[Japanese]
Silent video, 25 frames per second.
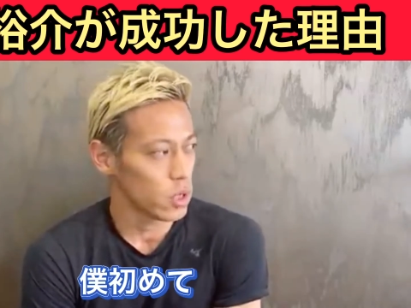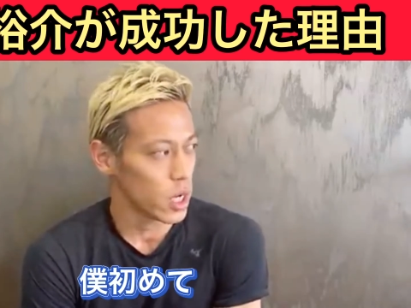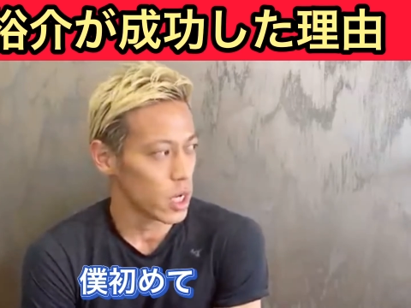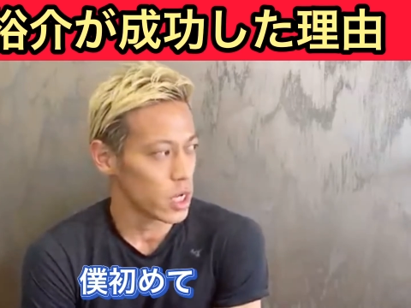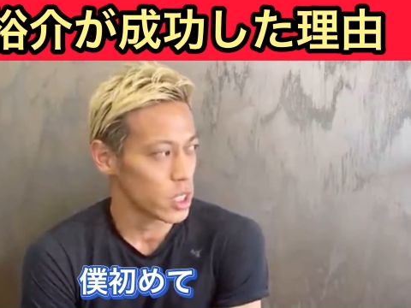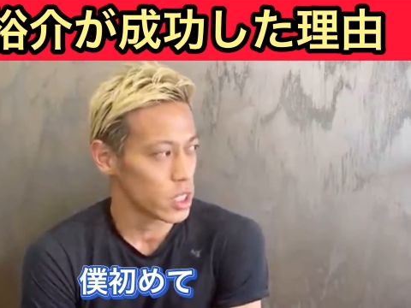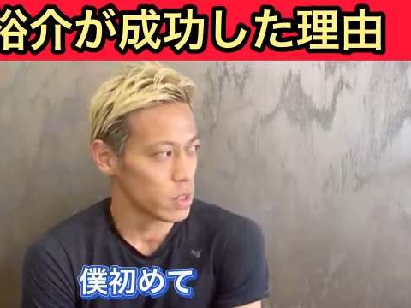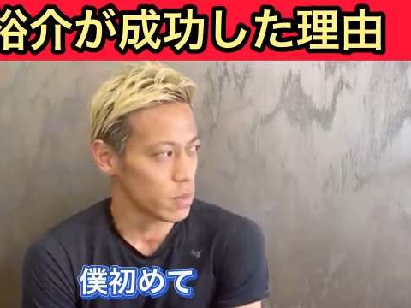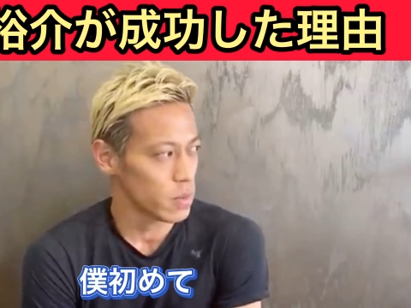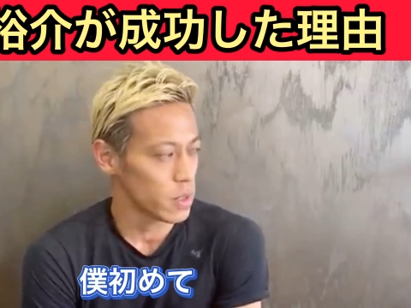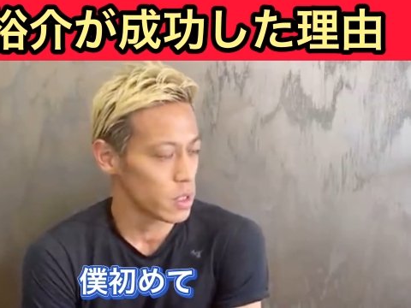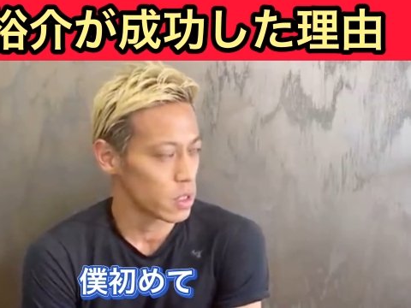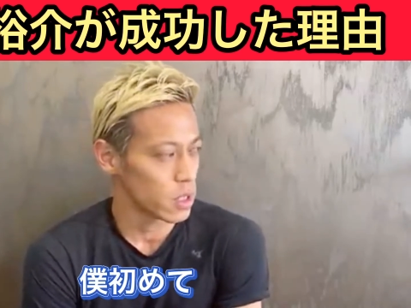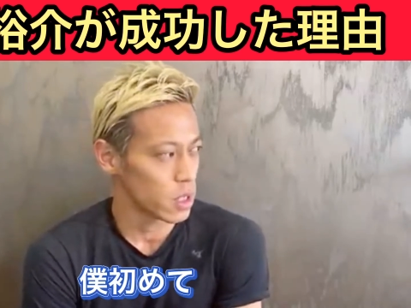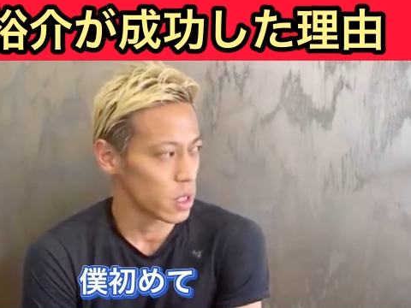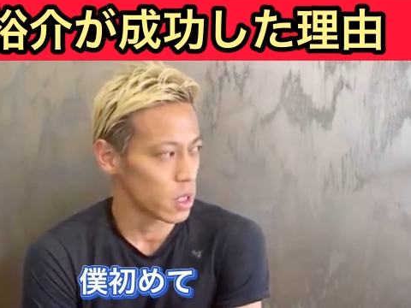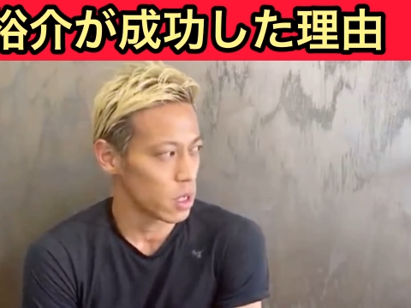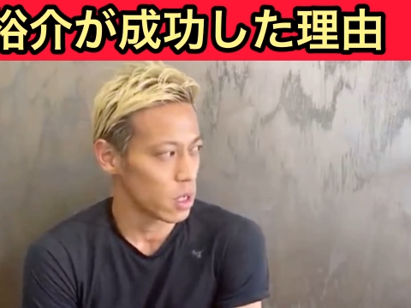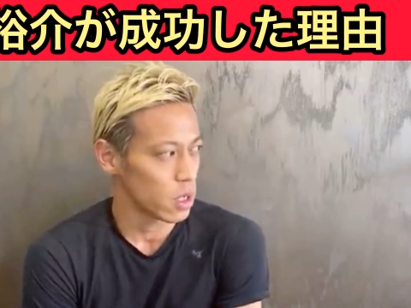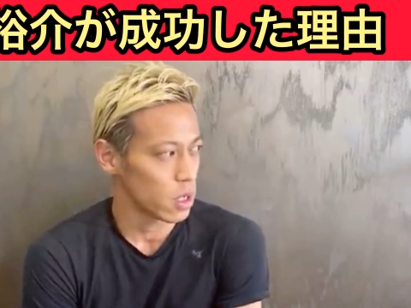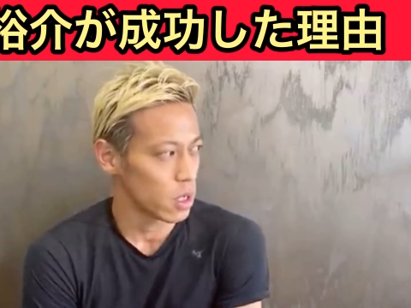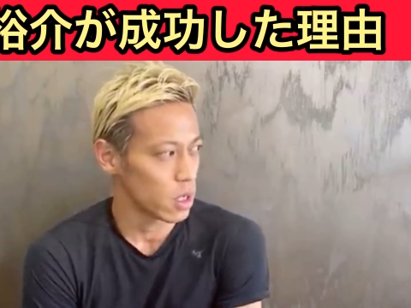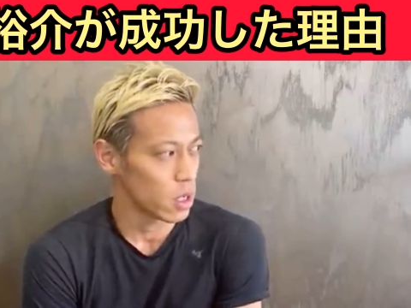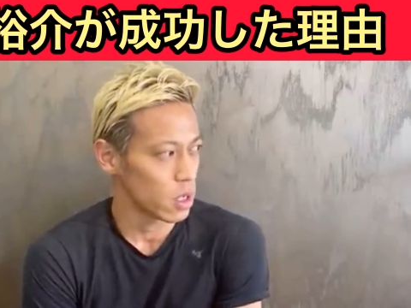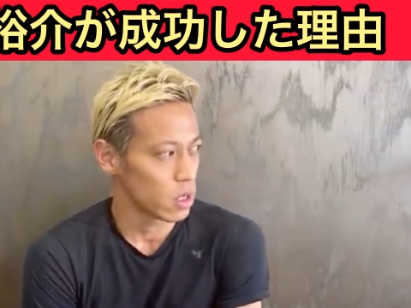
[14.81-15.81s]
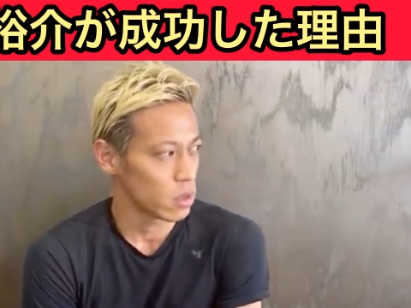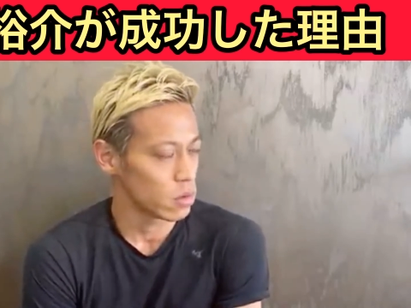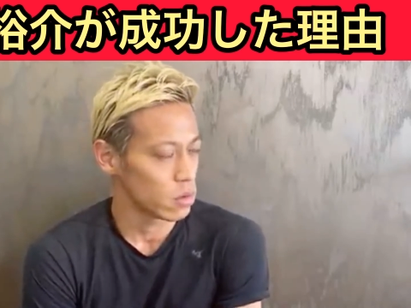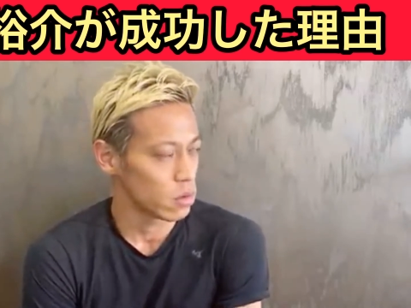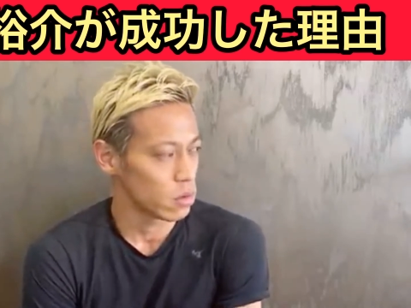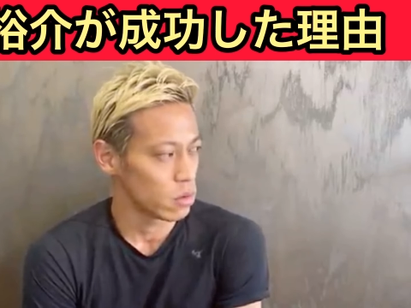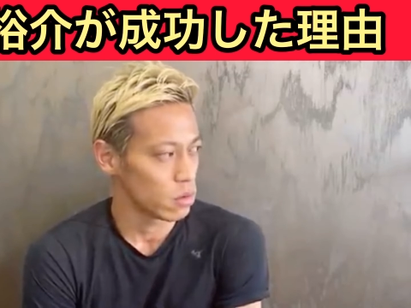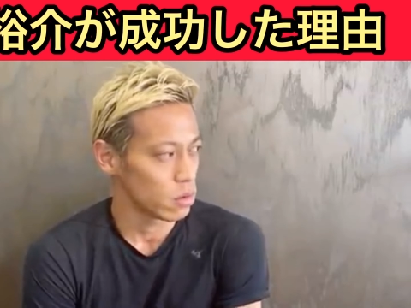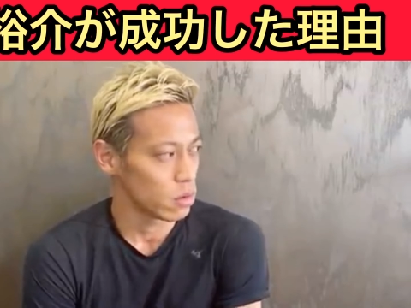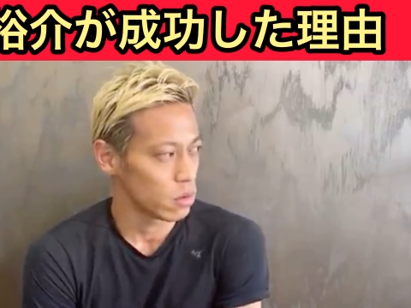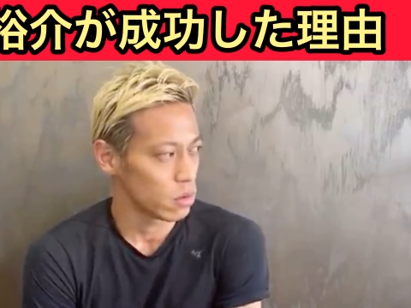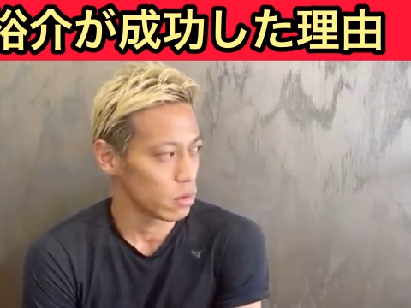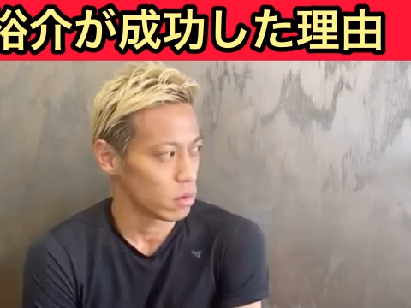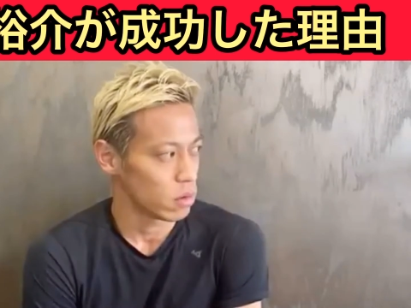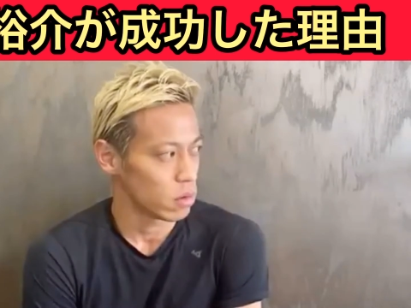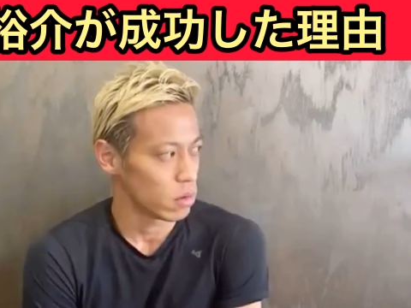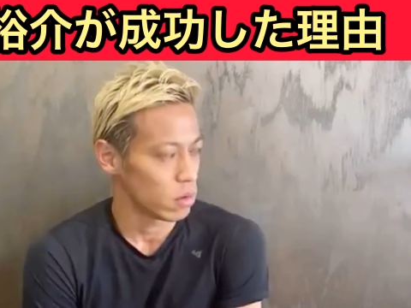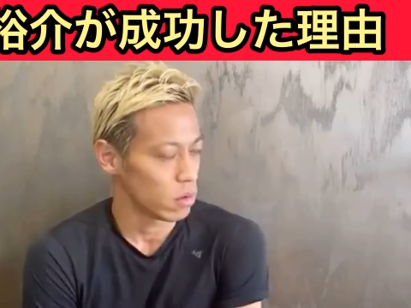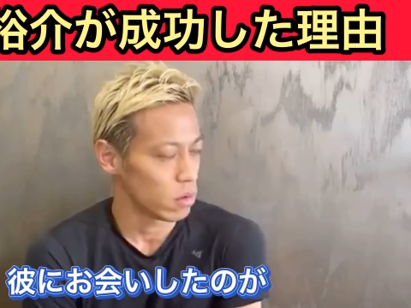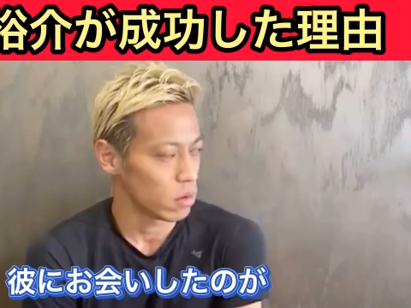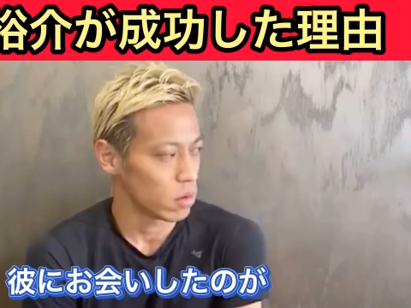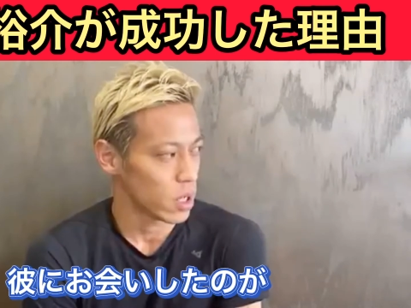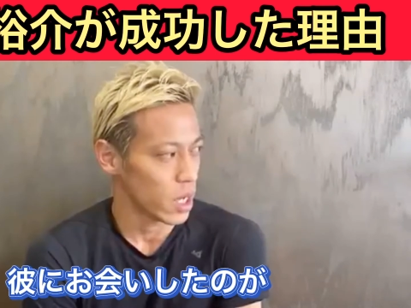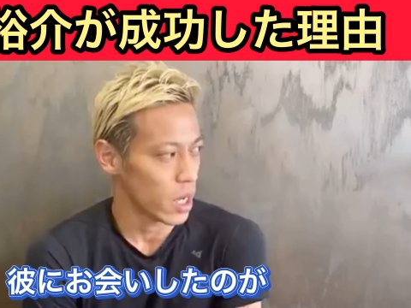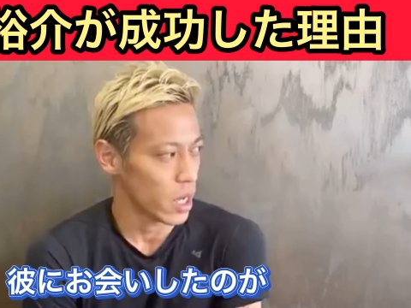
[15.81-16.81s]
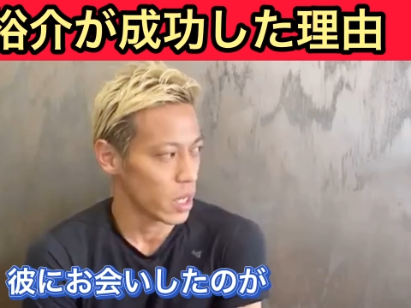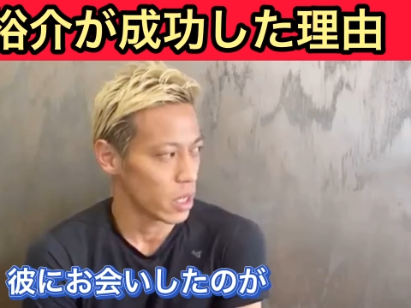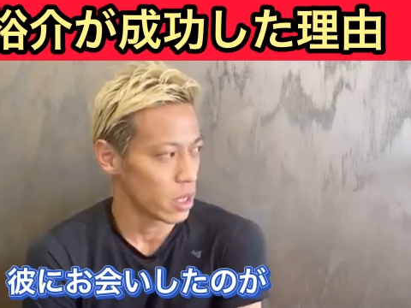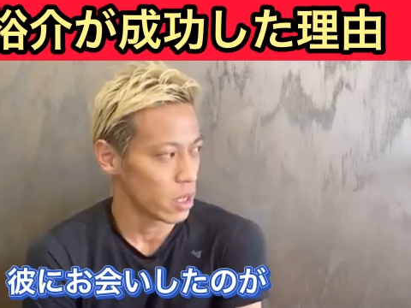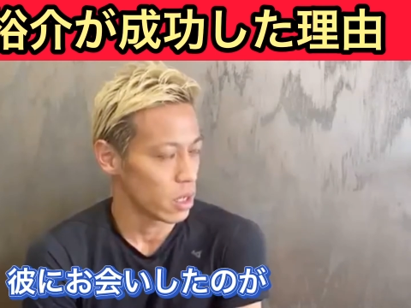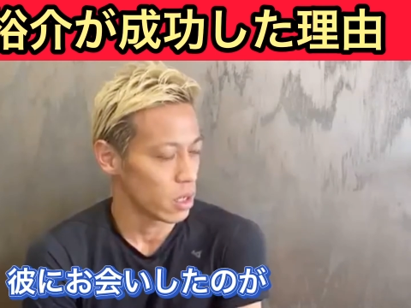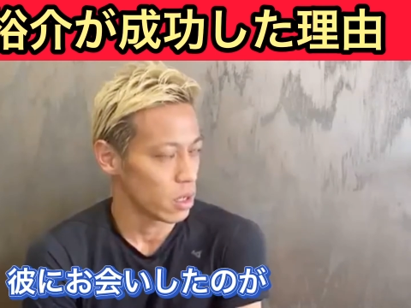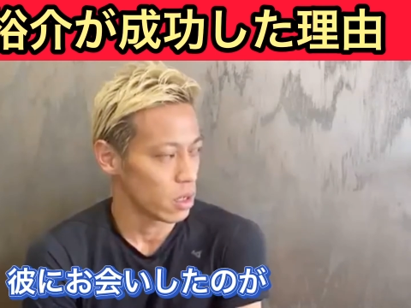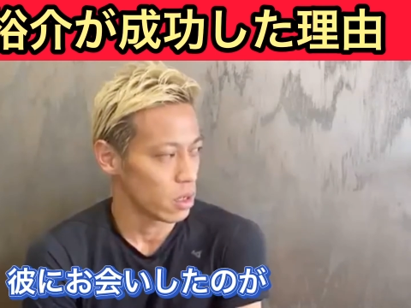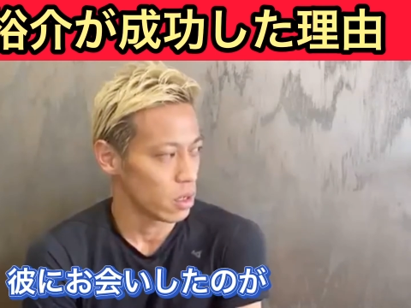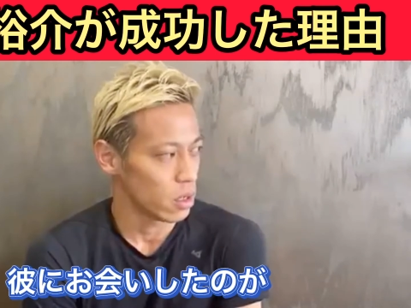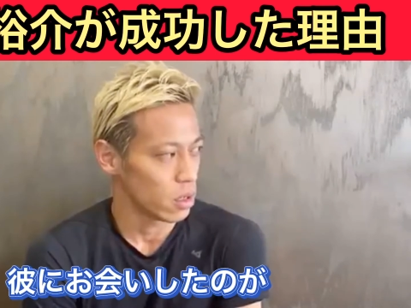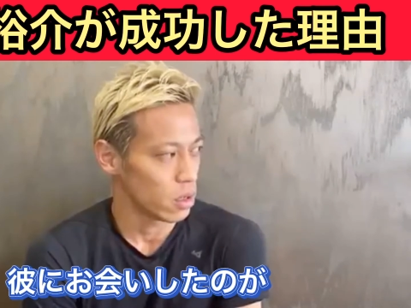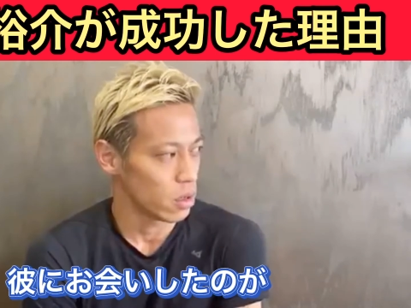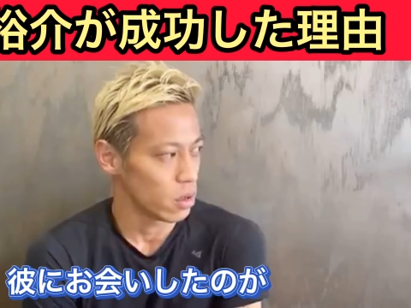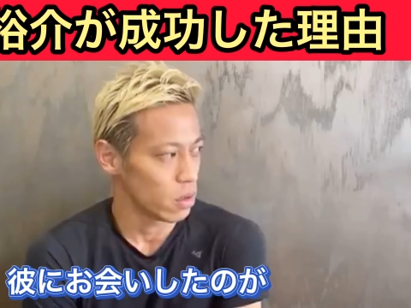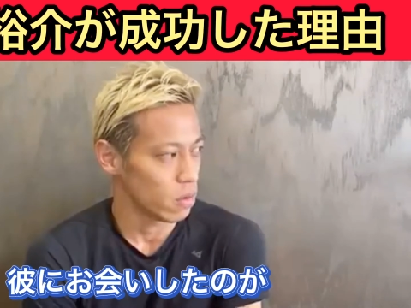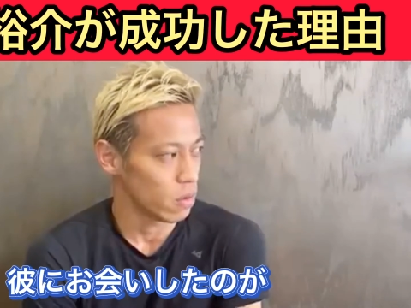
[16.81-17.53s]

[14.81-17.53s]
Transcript: 初めてあの彼に